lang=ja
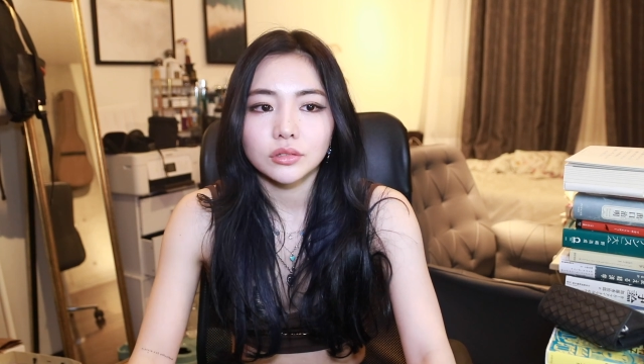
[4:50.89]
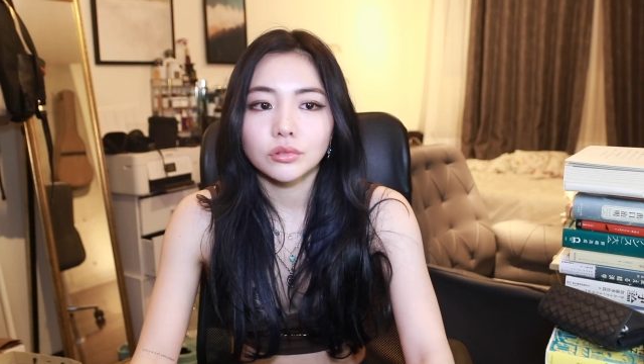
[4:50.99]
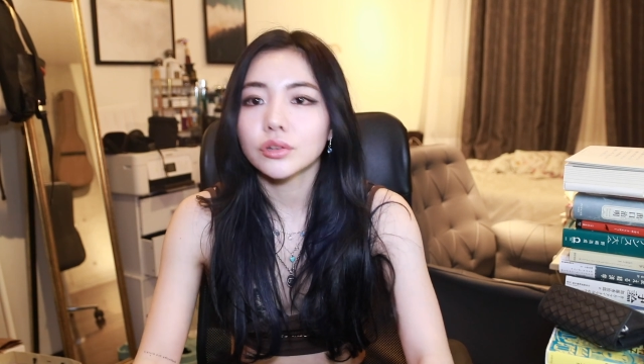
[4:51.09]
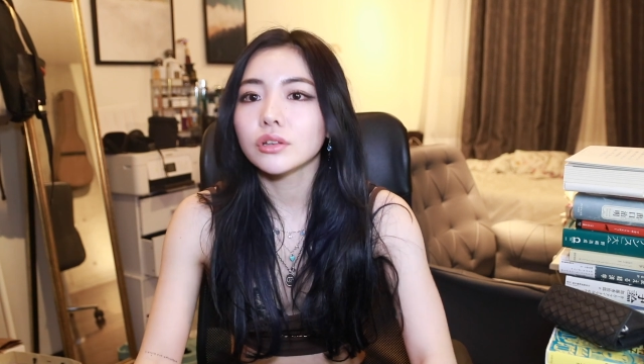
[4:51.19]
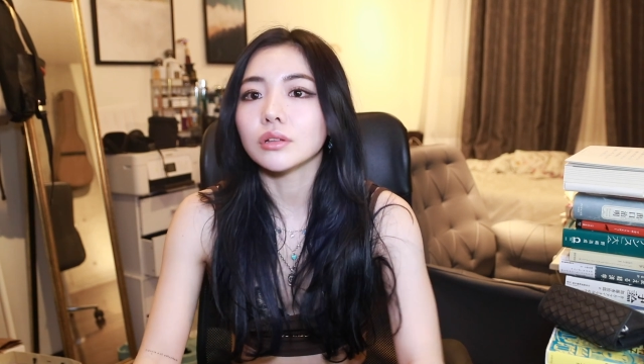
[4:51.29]

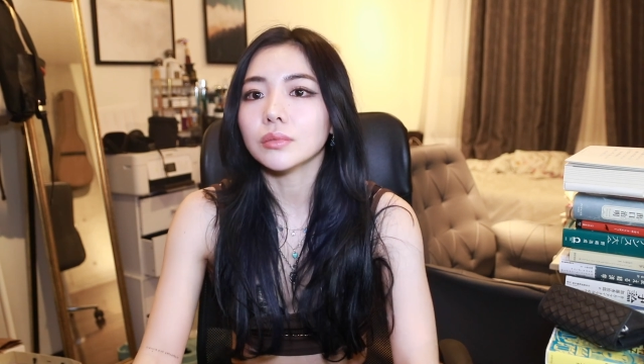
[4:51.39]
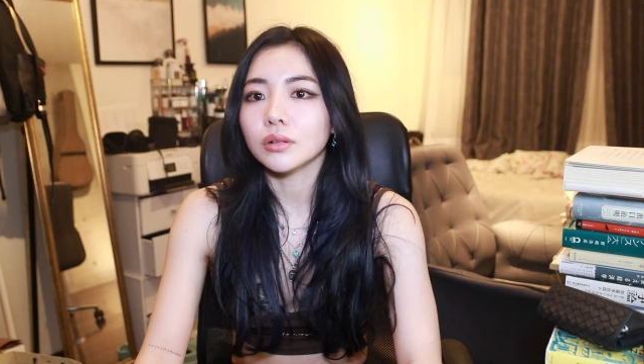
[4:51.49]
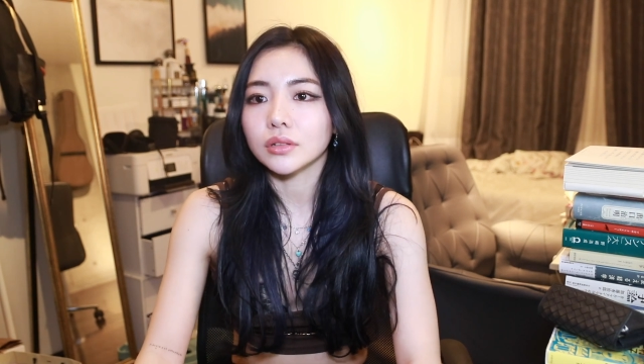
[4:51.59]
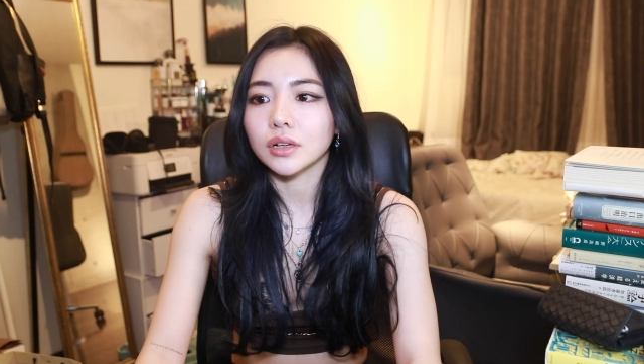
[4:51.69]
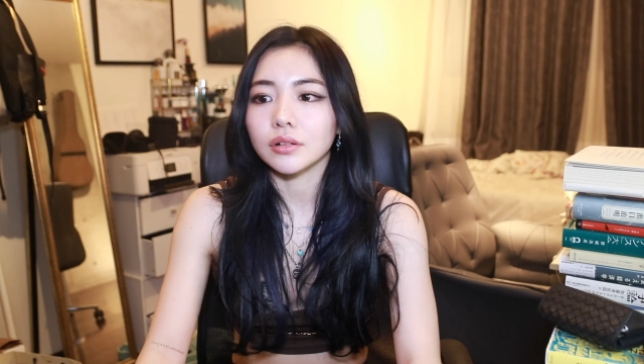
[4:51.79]
というの
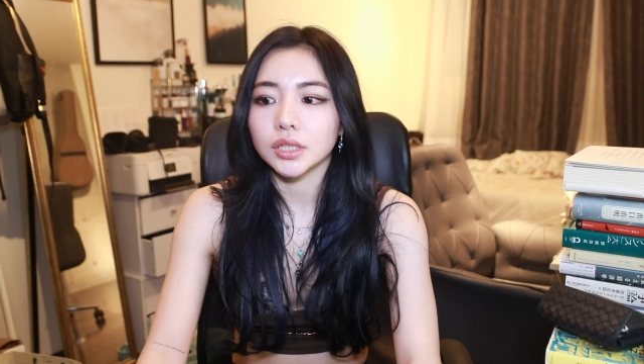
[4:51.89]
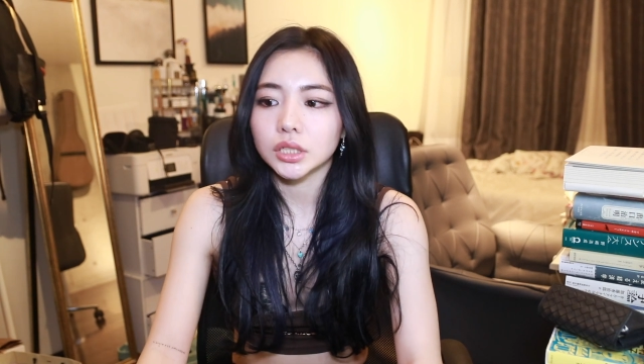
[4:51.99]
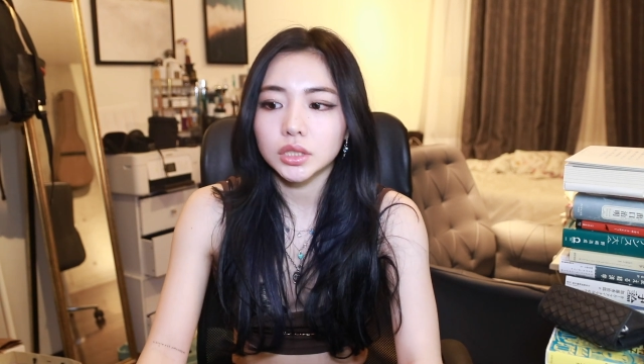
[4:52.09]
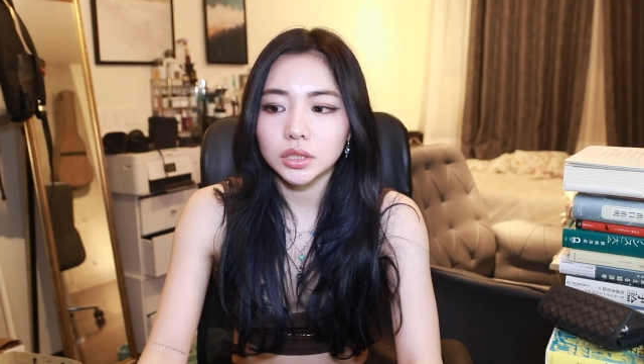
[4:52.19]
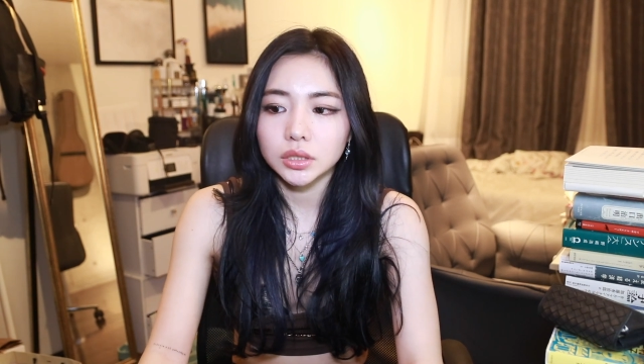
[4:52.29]
もなんか
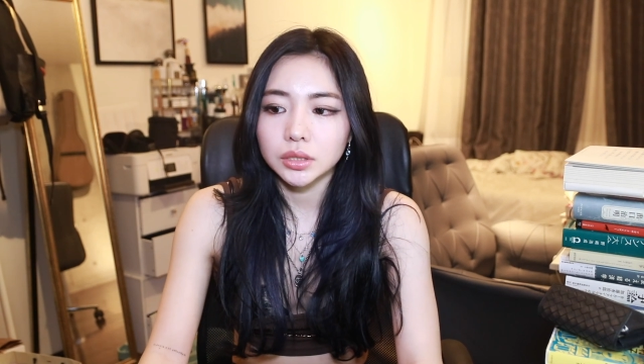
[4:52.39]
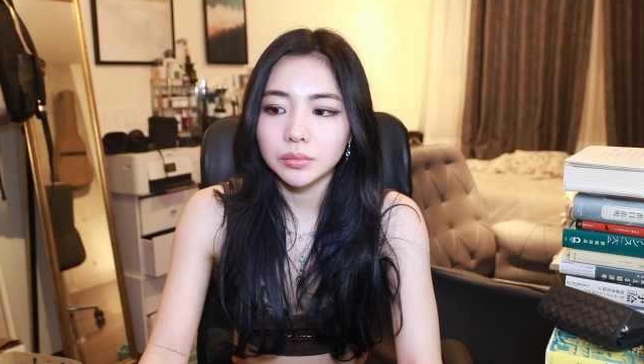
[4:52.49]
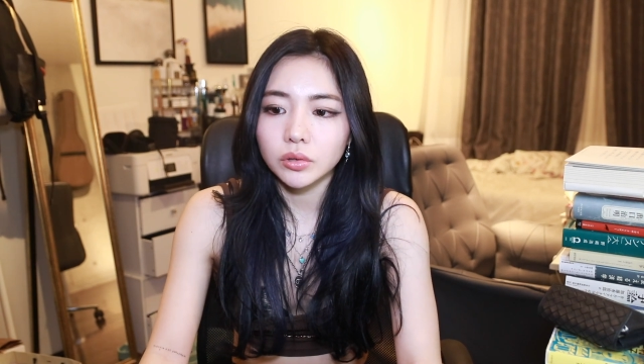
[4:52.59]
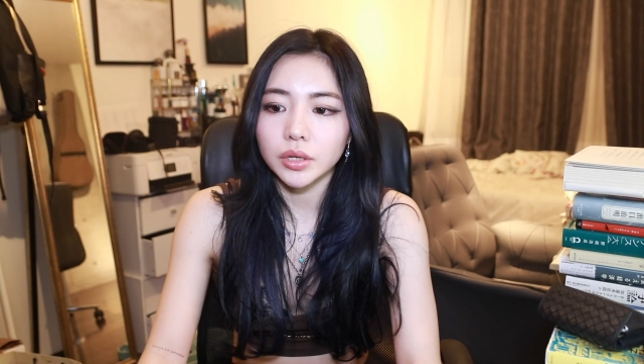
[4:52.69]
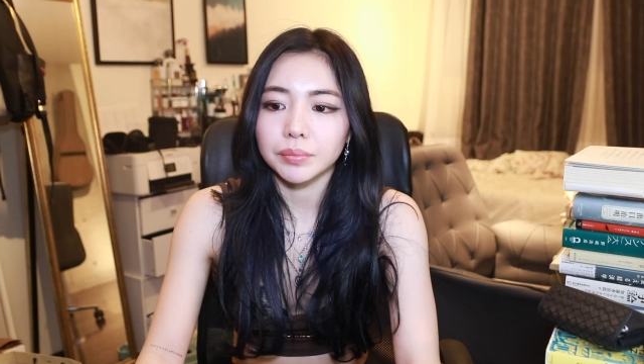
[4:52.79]
私
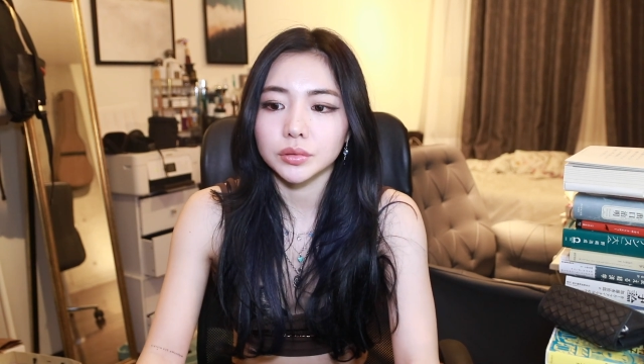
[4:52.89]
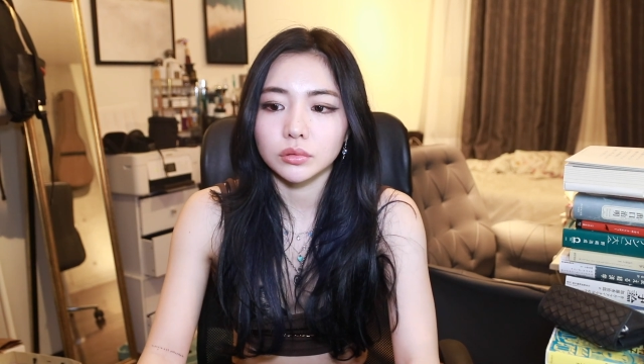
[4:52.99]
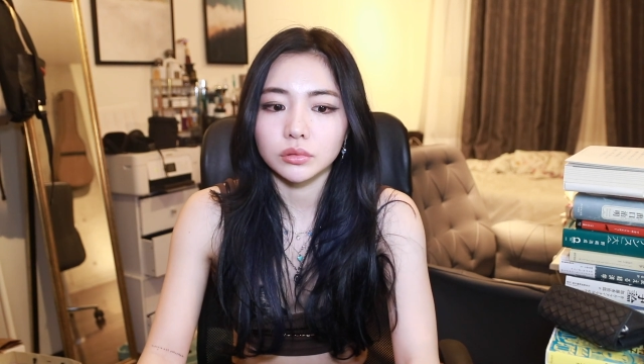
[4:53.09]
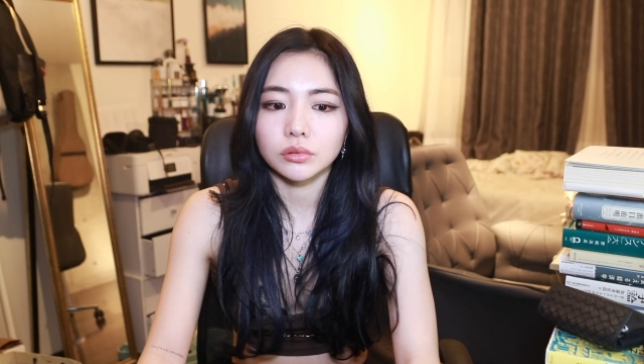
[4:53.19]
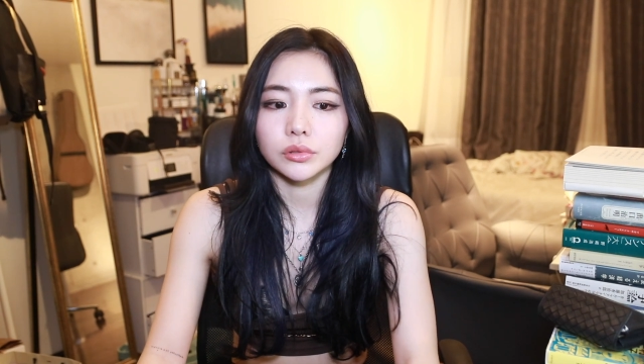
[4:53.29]
もやっぱ
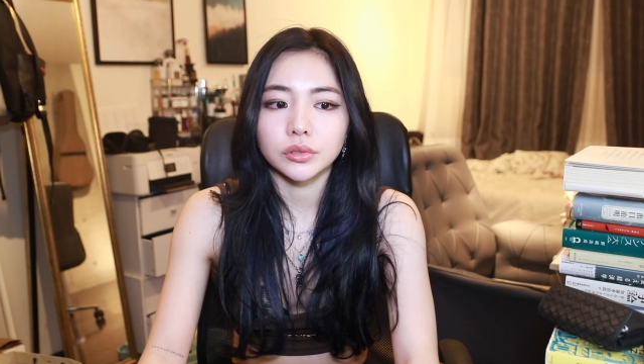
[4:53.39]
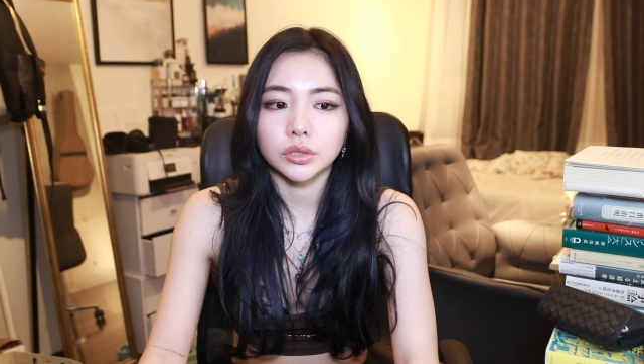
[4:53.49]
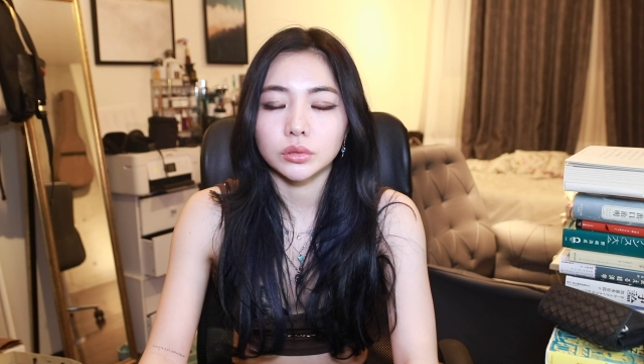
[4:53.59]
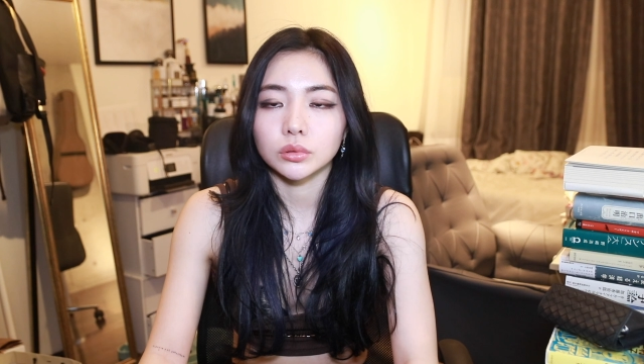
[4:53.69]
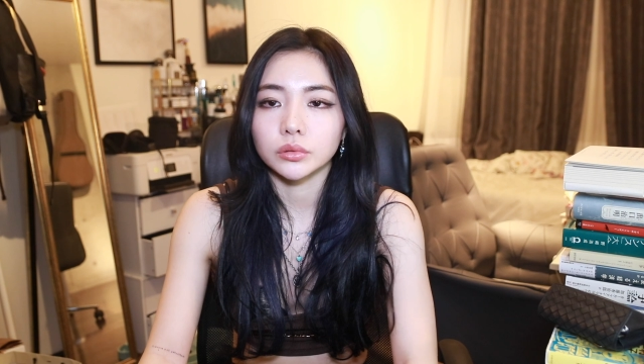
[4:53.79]
このこういう
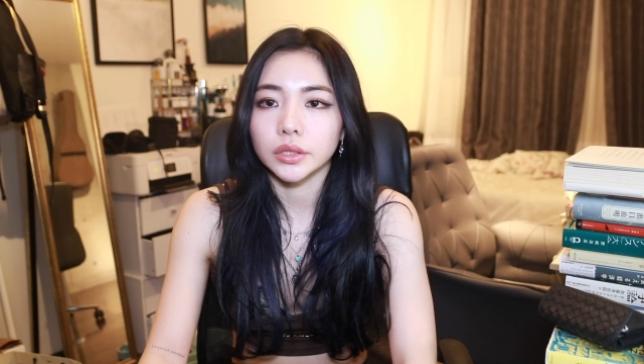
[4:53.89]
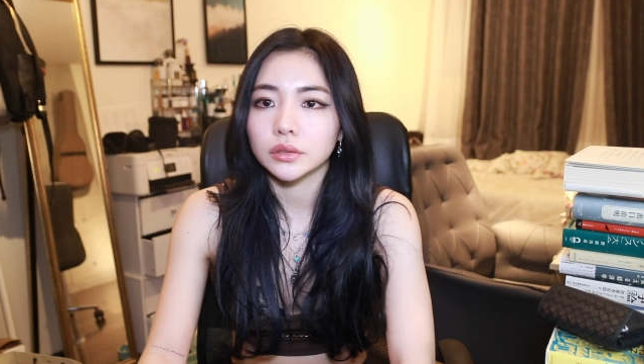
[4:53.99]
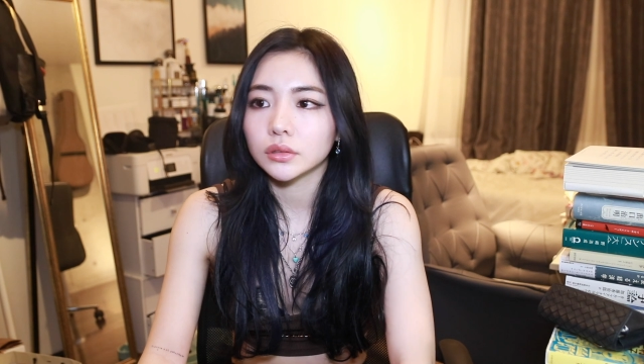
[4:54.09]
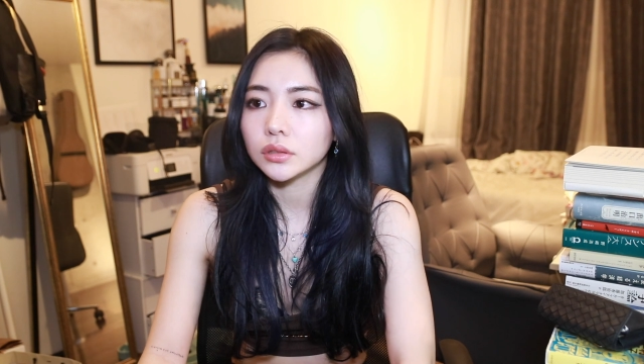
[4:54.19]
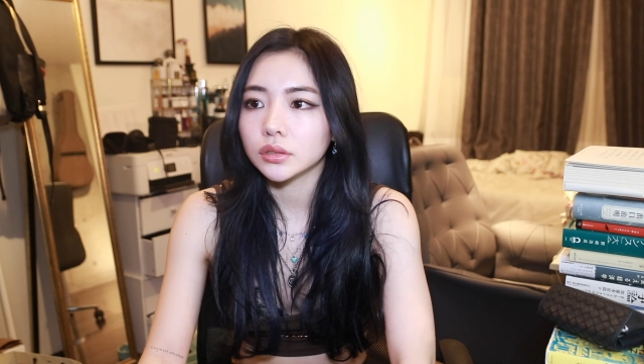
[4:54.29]
仕事をやっ
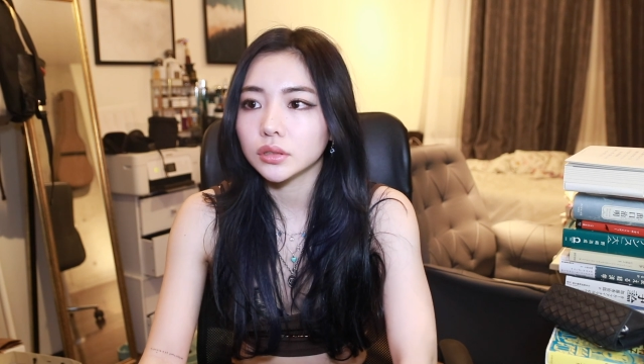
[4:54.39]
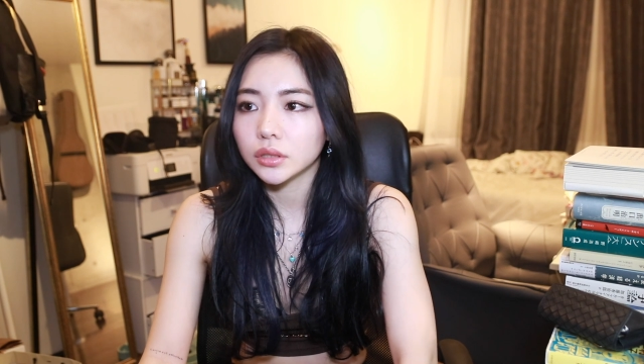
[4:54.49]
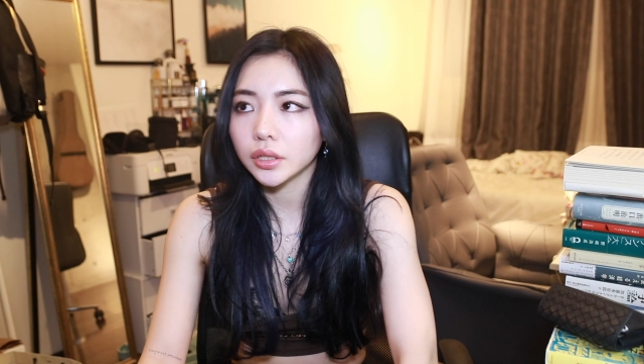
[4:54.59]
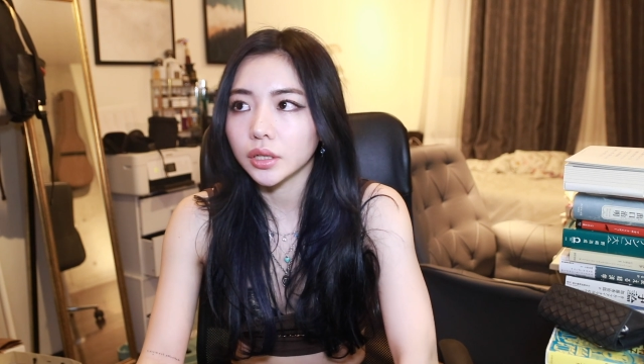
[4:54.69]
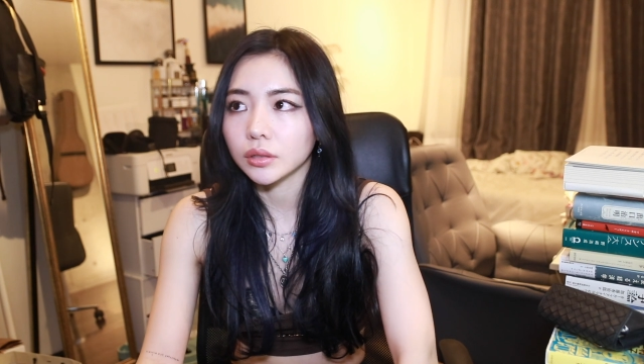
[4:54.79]
てって
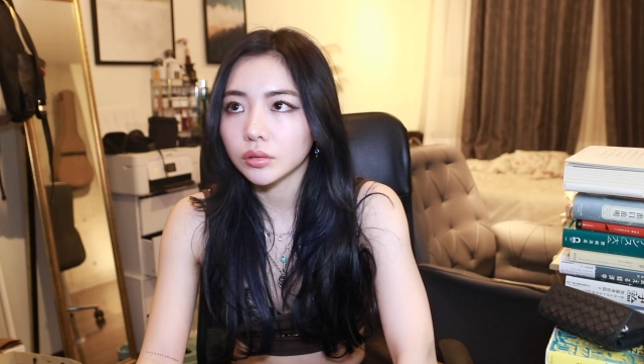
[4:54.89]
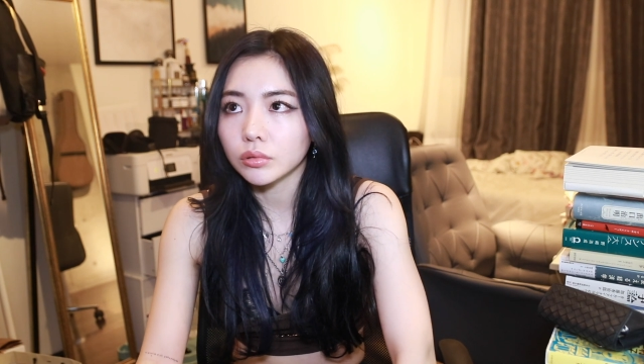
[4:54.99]
て